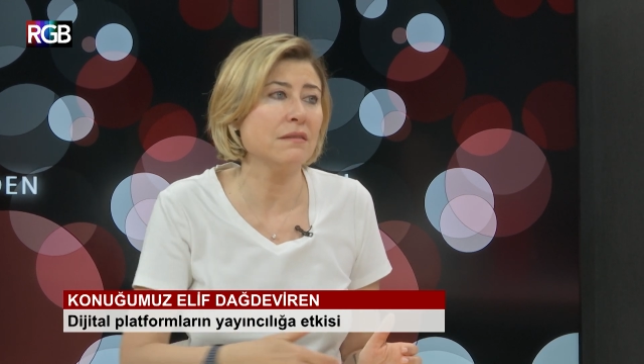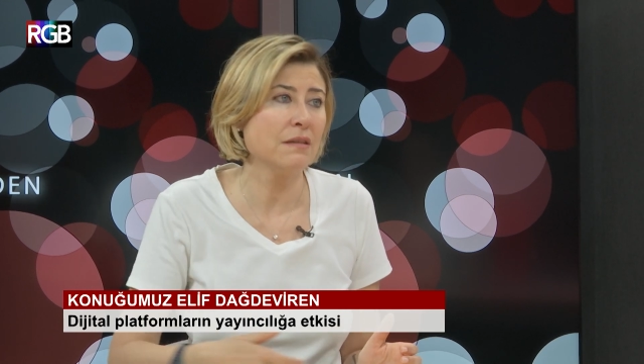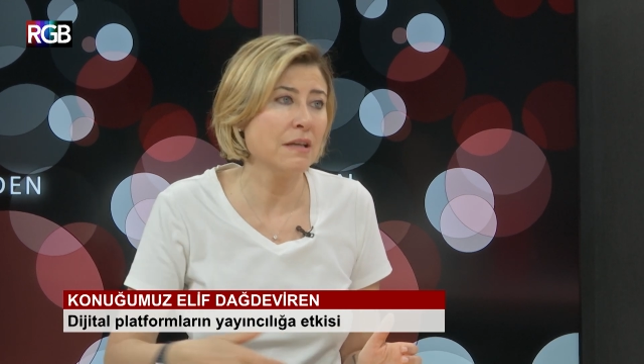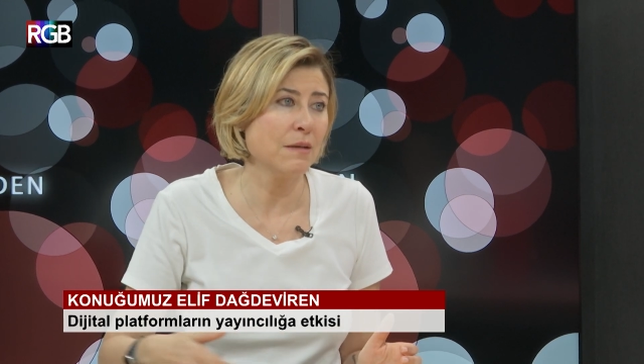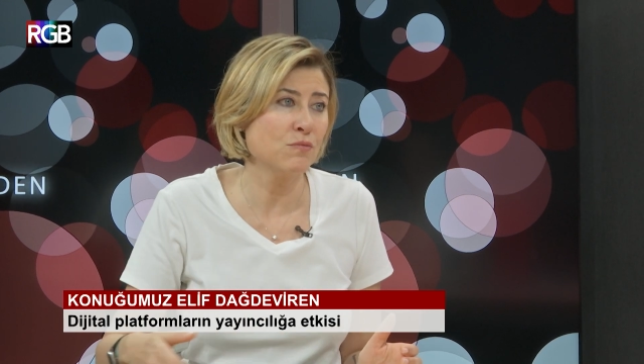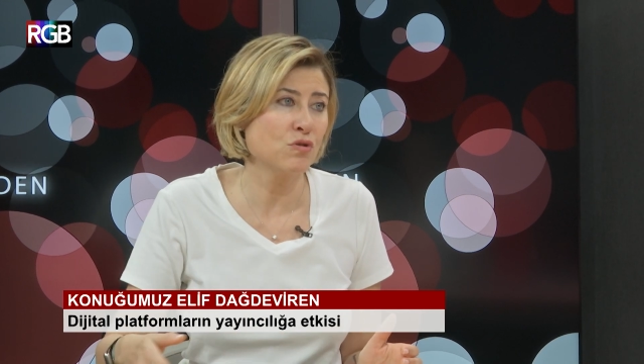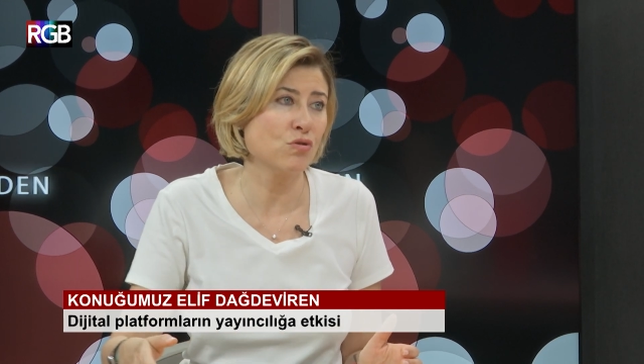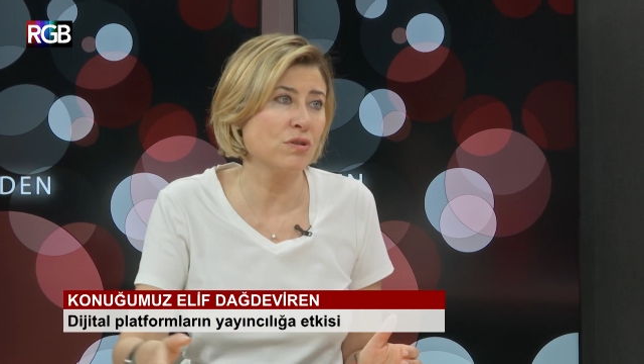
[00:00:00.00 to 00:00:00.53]

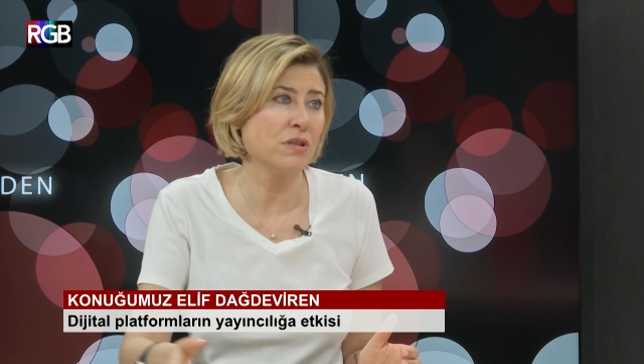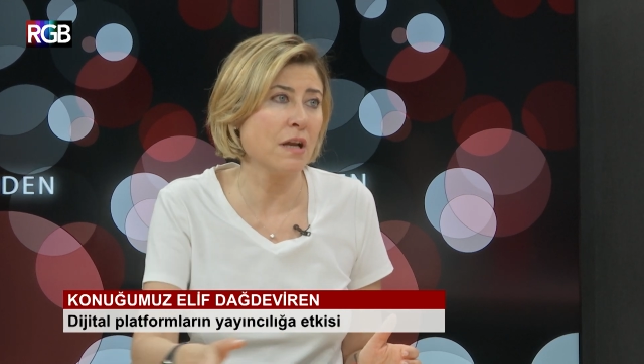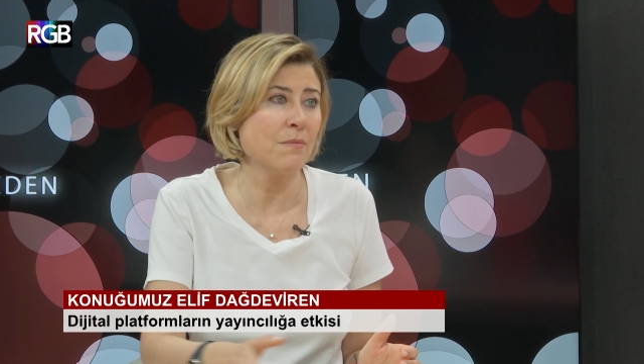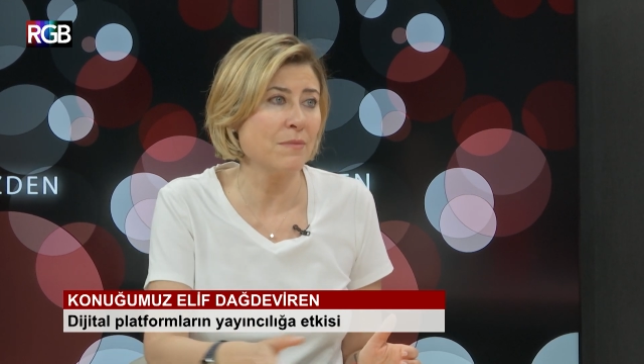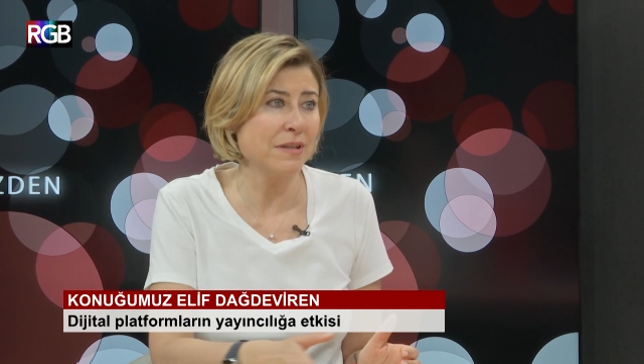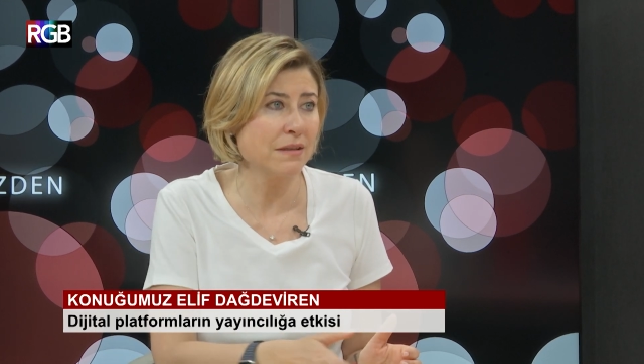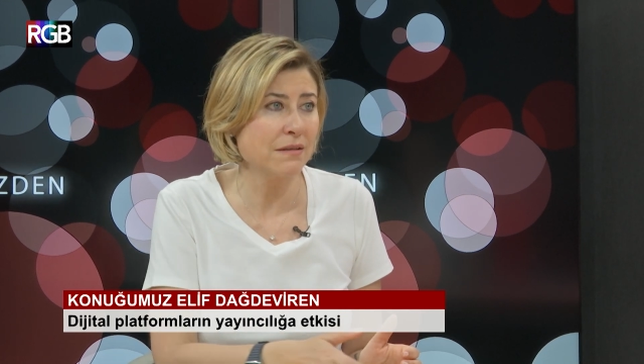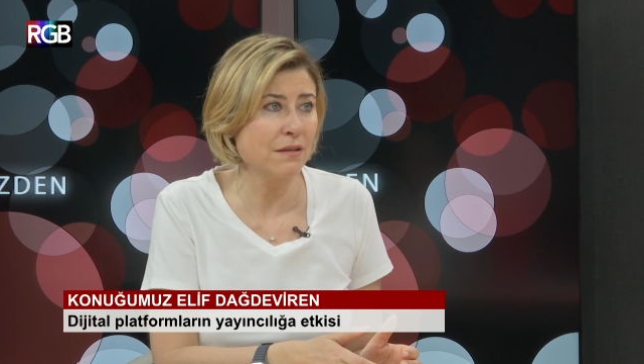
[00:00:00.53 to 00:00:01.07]
hem sosyal
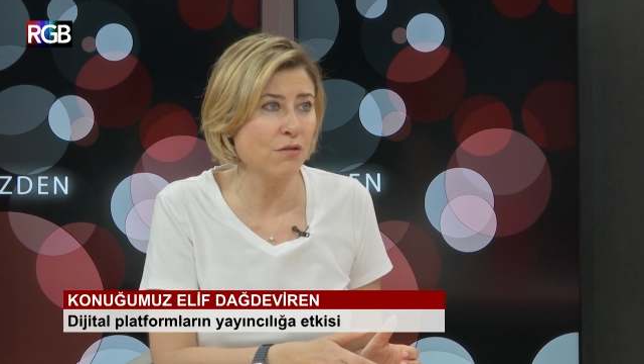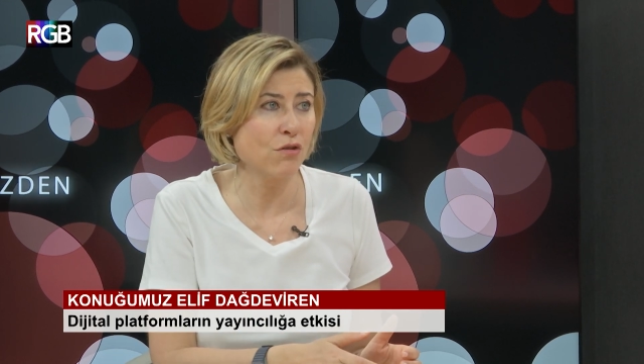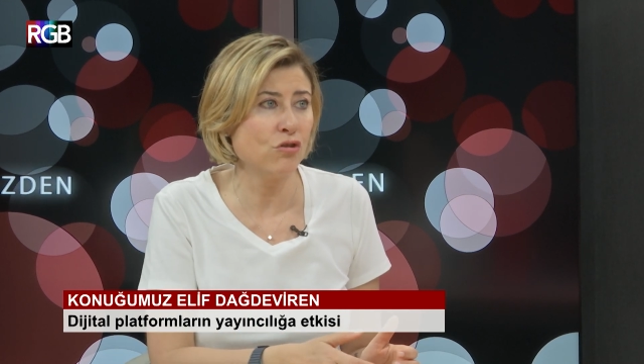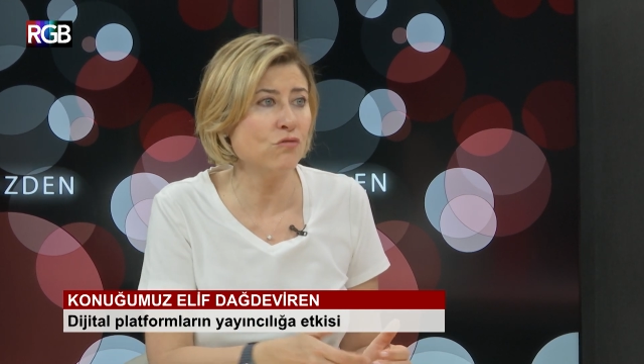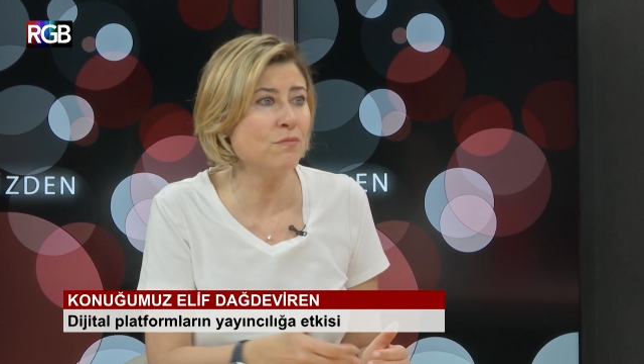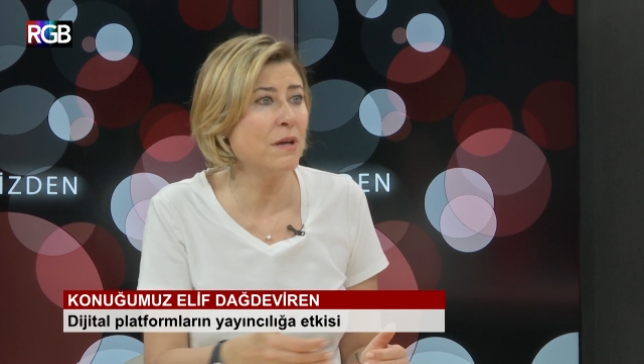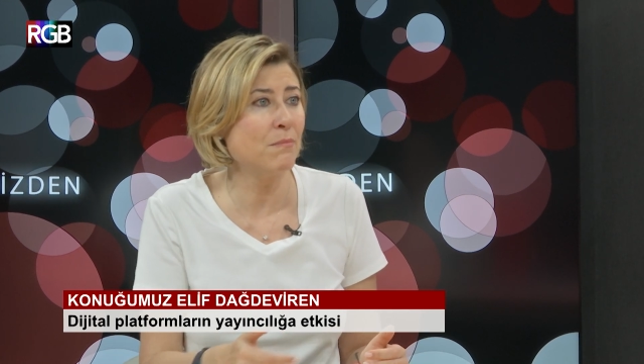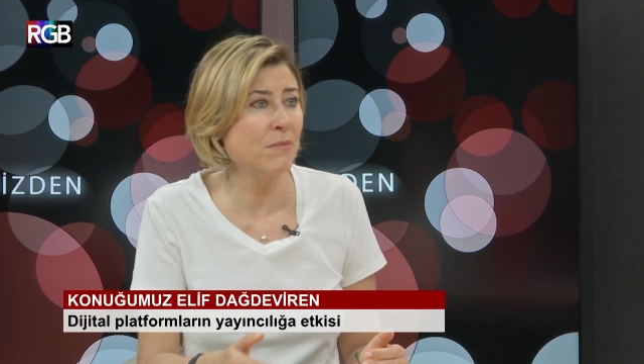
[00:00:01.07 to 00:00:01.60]
medyada
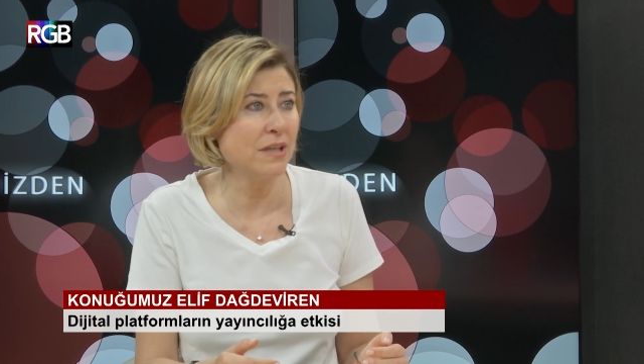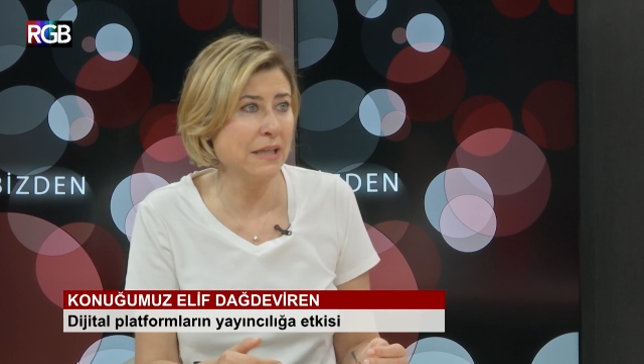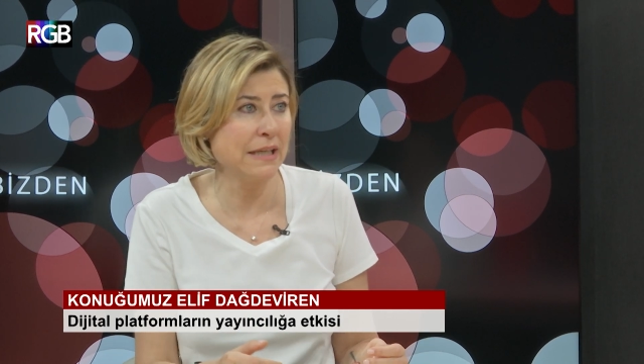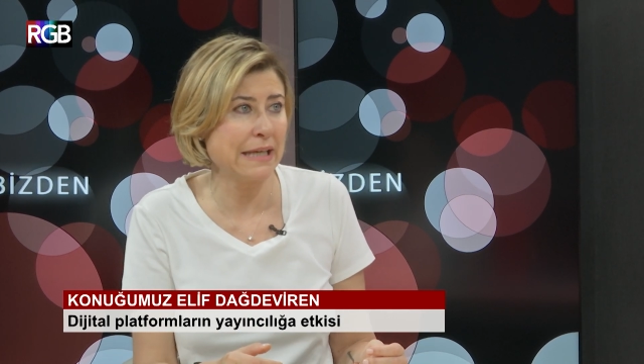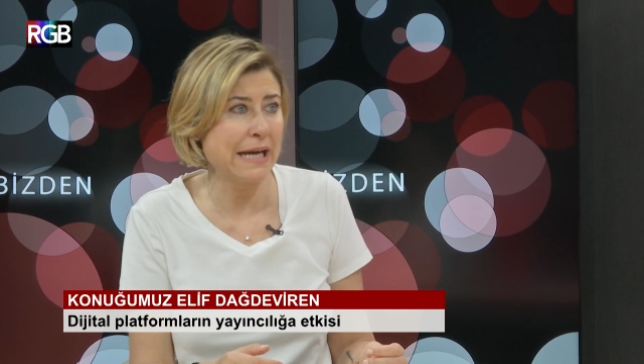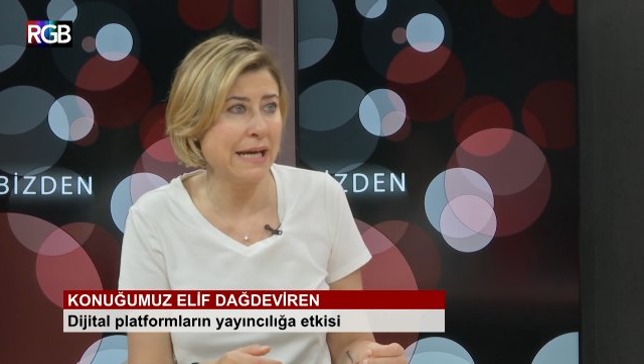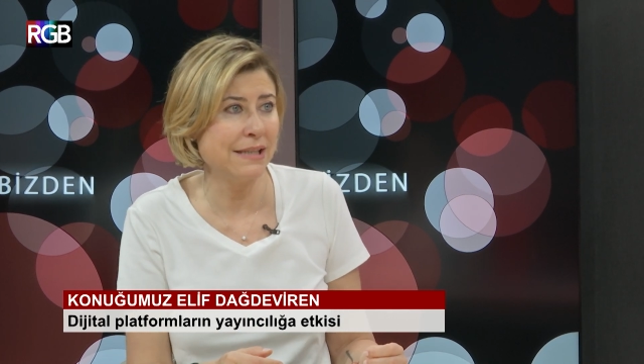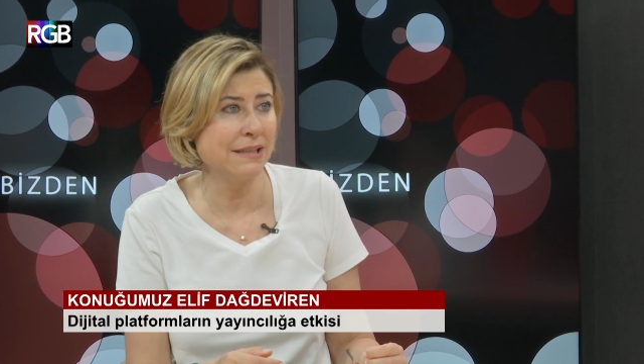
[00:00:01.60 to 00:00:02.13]
gördüm hem bana
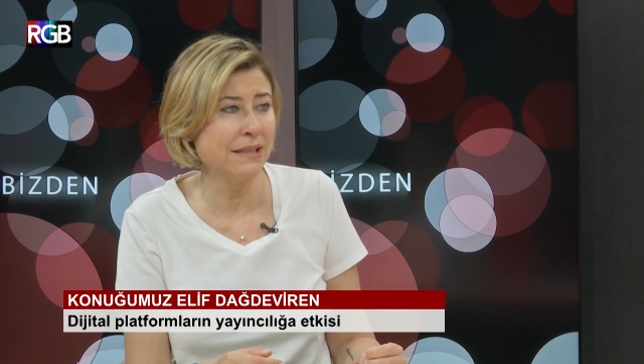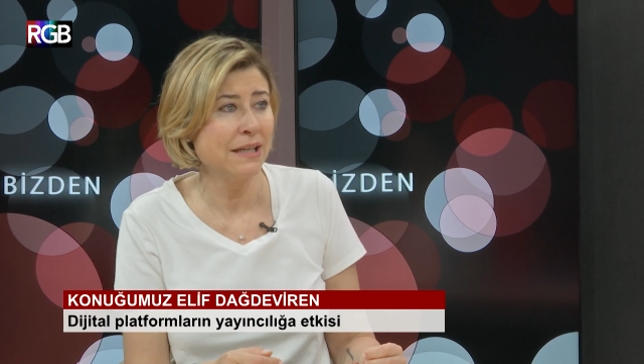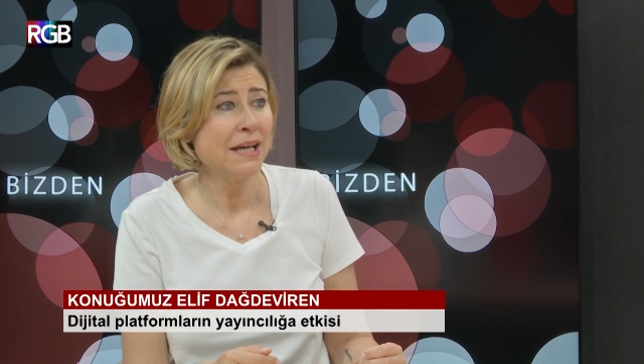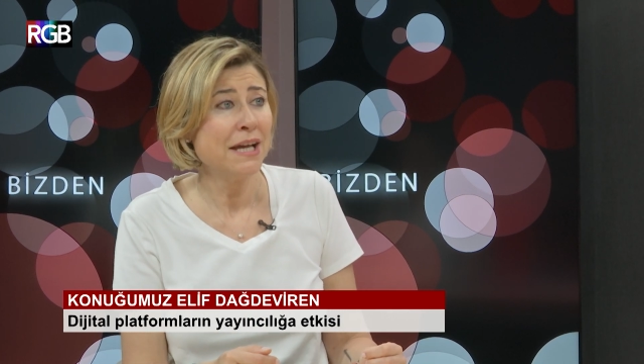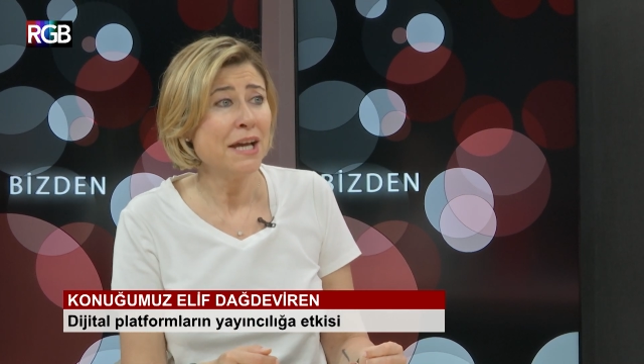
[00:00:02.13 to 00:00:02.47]
geldi.